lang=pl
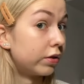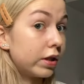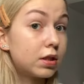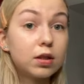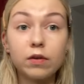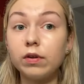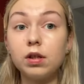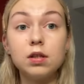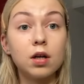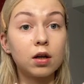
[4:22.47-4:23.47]
już jest, jak
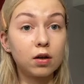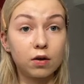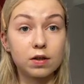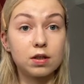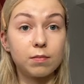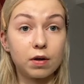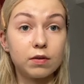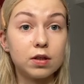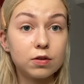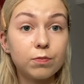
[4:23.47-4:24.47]
widzicie kolor jest
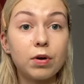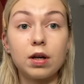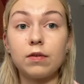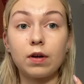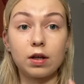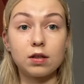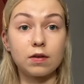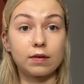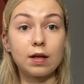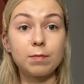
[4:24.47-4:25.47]
naprawdę super i fajnie
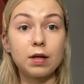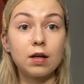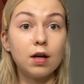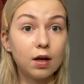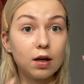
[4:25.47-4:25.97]
się wtapia,